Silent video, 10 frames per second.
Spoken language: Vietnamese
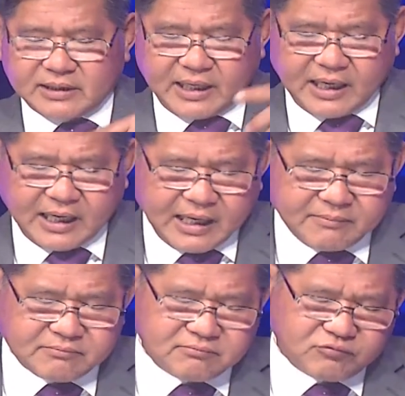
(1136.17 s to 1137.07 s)
trẻ
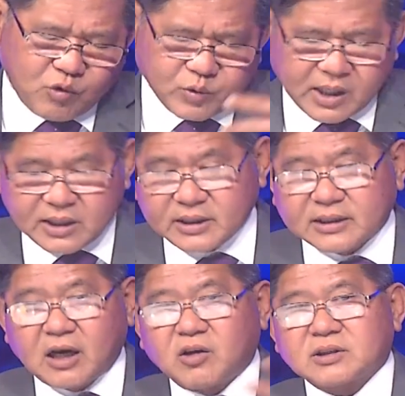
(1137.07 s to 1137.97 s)
em, phụ nữ gì
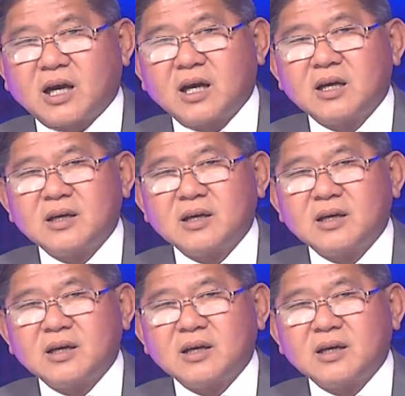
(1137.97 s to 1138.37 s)
đó lo sợ.